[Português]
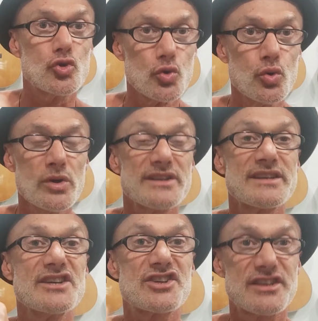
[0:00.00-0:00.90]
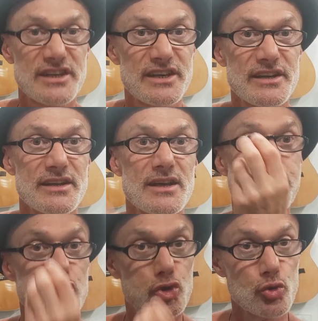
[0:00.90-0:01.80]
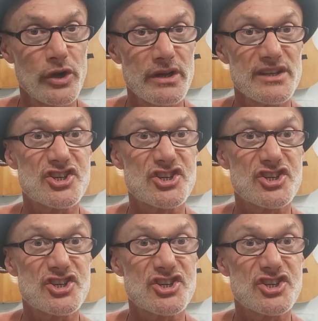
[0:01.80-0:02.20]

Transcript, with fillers: Tu tens de ter postura